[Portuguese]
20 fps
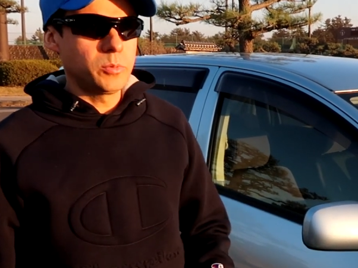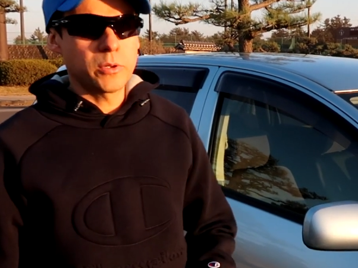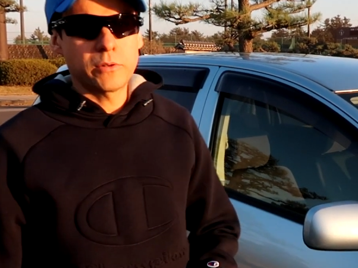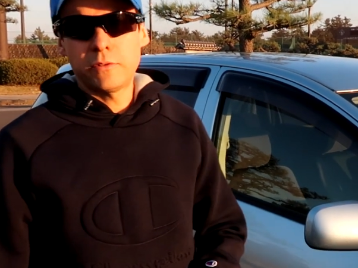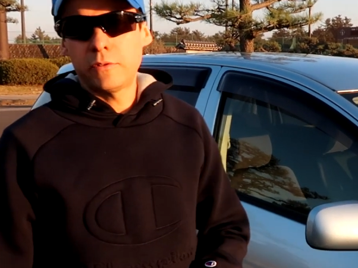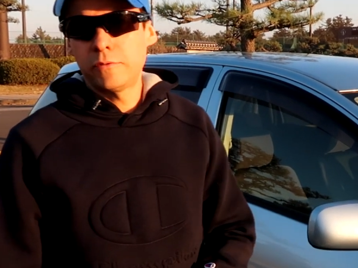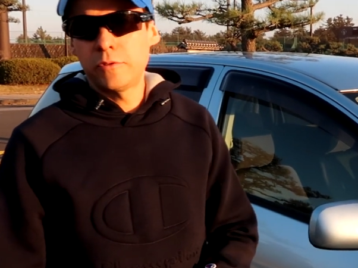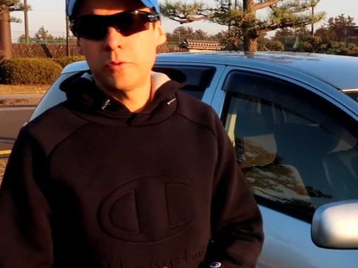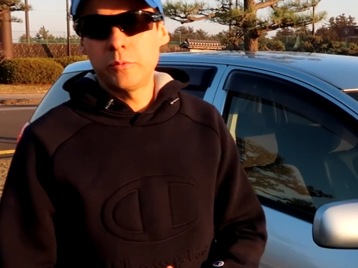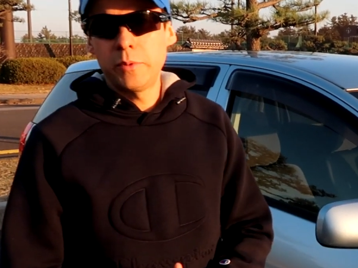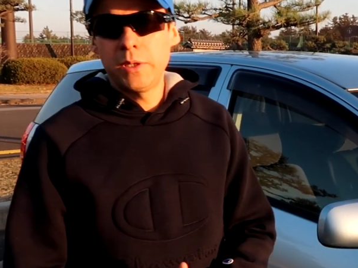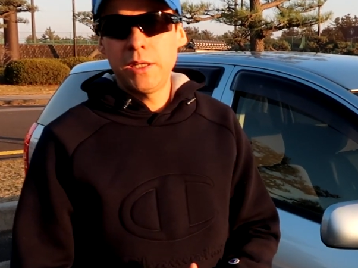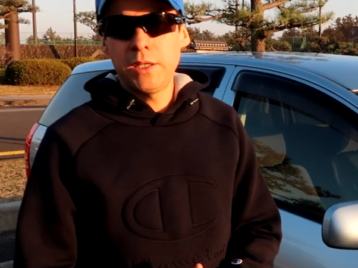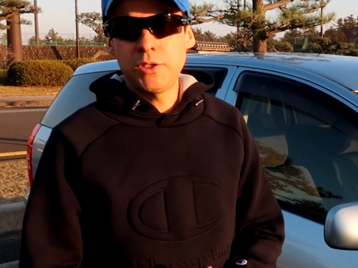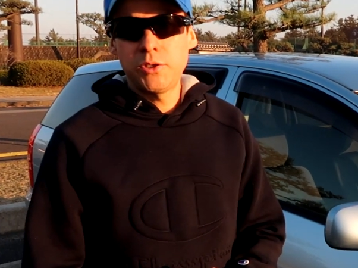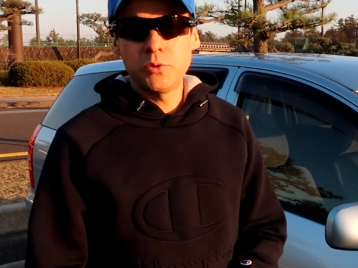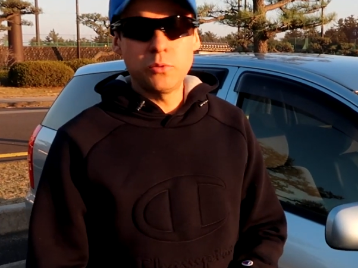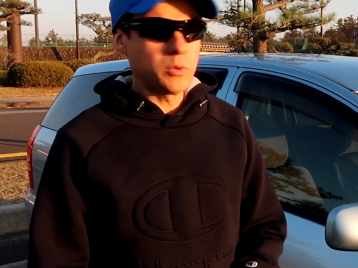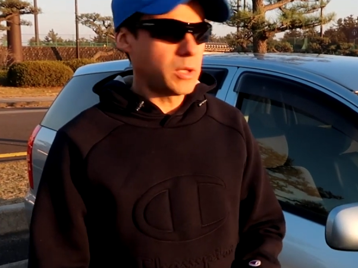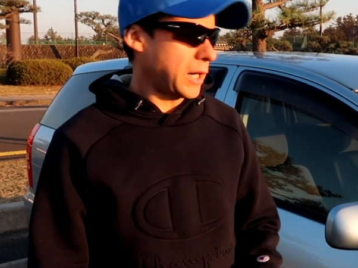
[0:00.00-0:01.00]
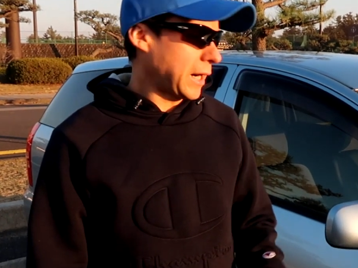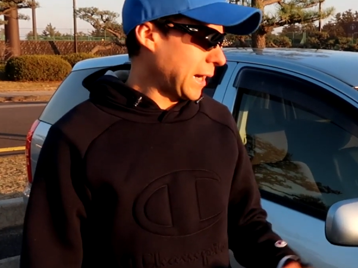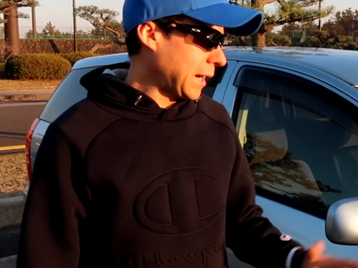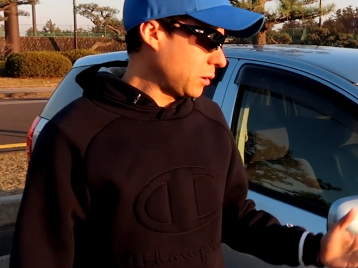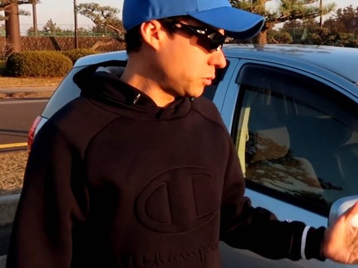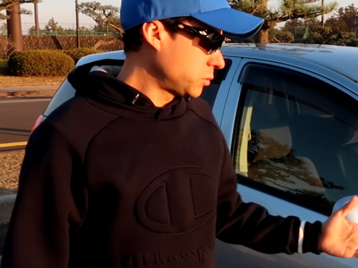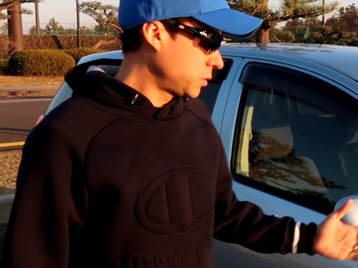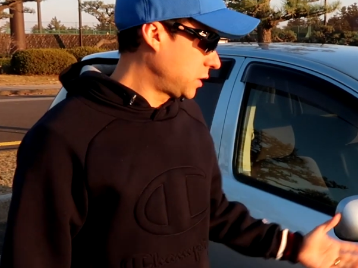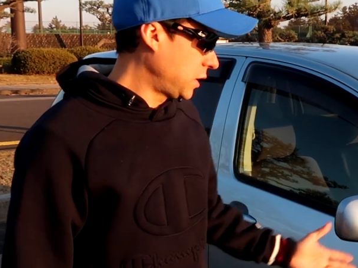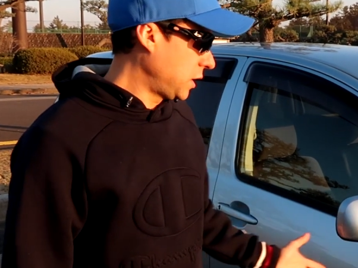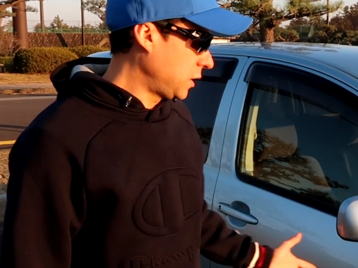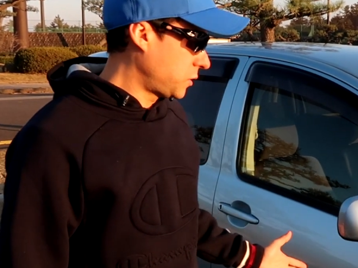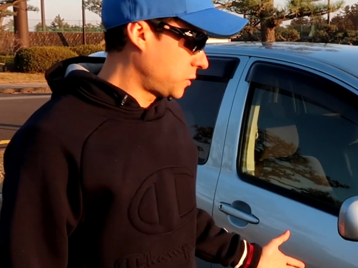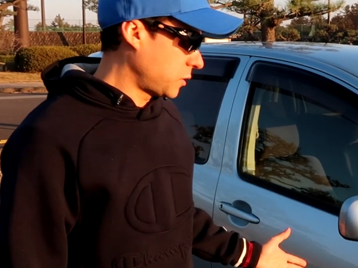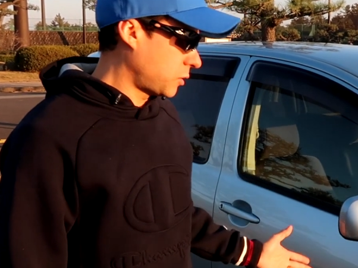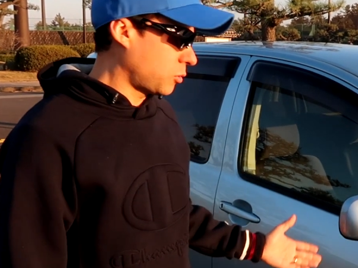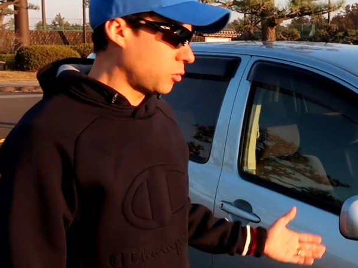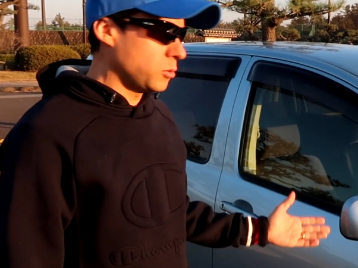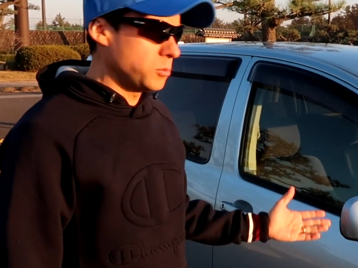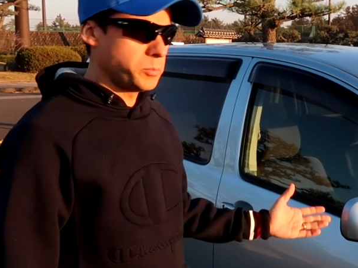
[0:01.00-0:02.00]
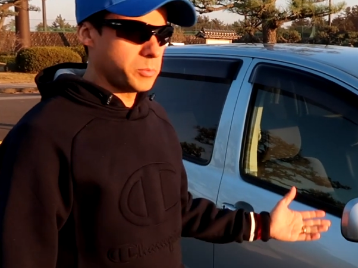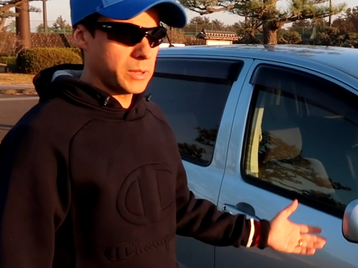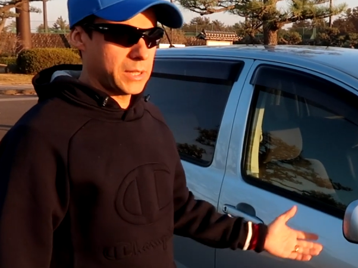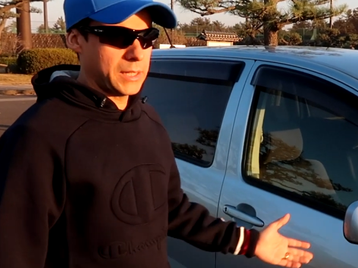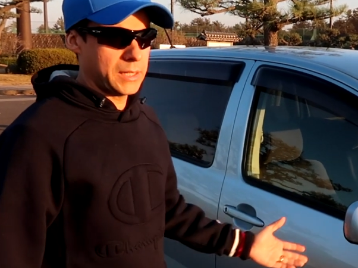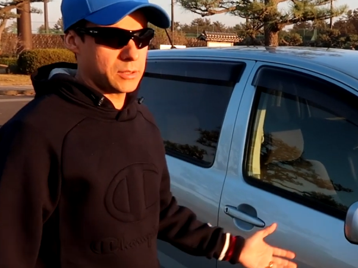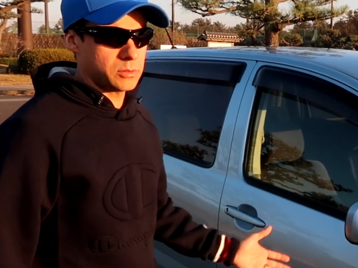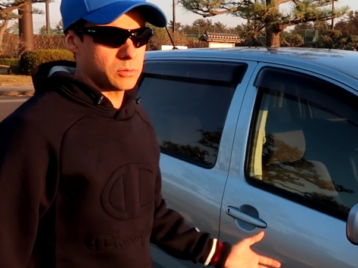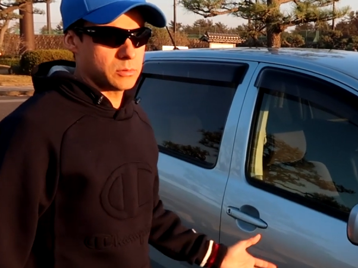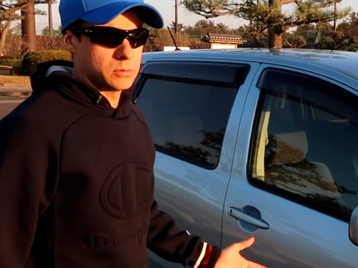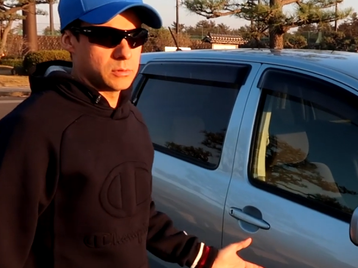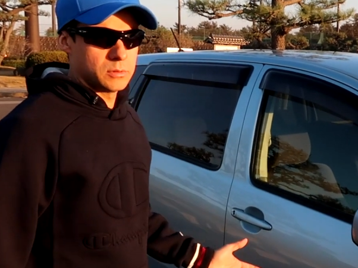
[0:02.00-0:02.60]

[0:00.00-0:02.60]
provavelmente um carro desse completo